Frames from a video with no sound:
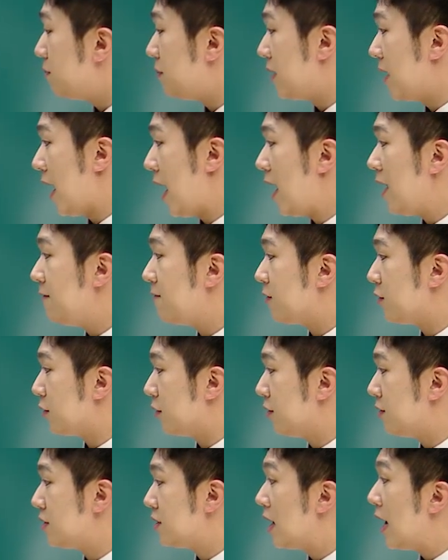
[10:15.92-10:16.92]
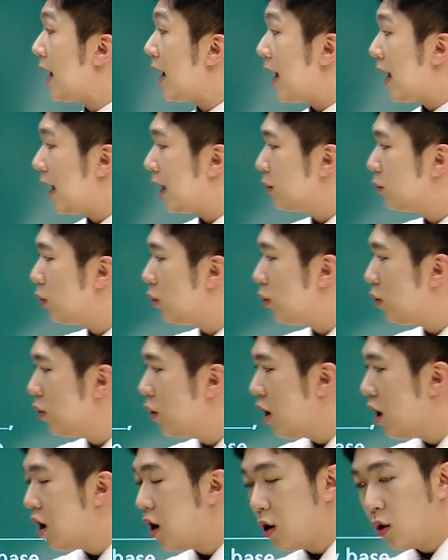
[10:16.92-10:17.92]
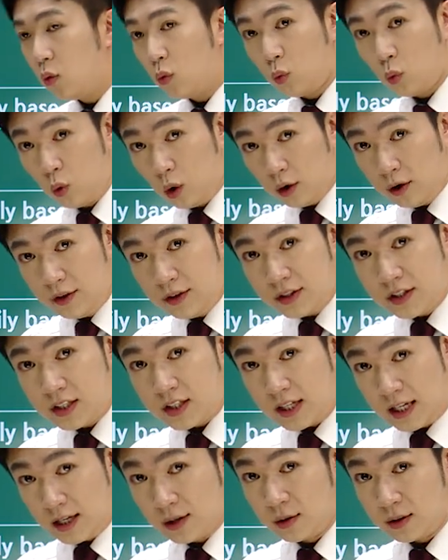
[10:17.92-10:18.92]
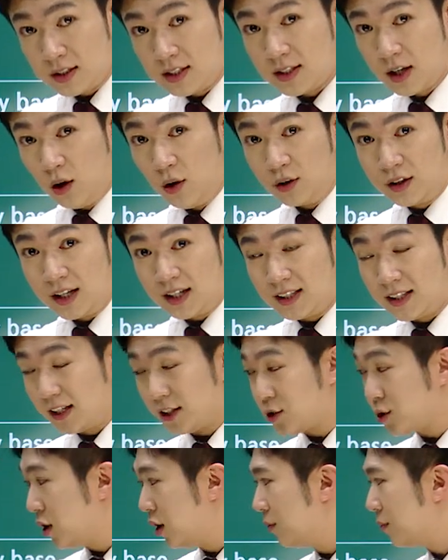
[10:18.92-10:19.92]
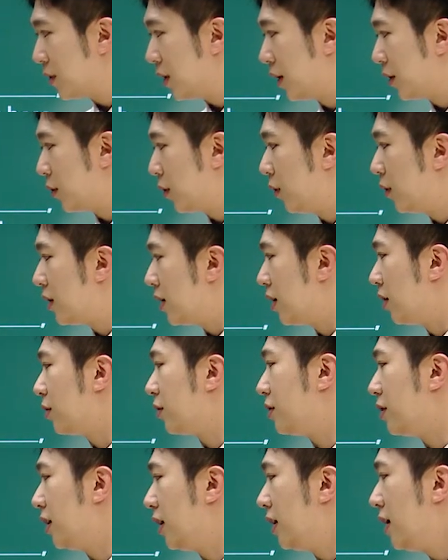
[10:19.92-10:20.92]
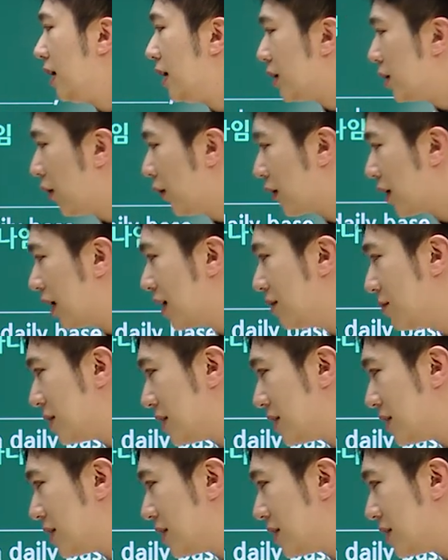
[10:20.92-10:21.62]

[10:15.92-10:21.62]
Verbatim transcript: behaviors, 행동, words, 이런 것들이 이제 언행이 되겠죠? 그리고 이런 것들이 영향을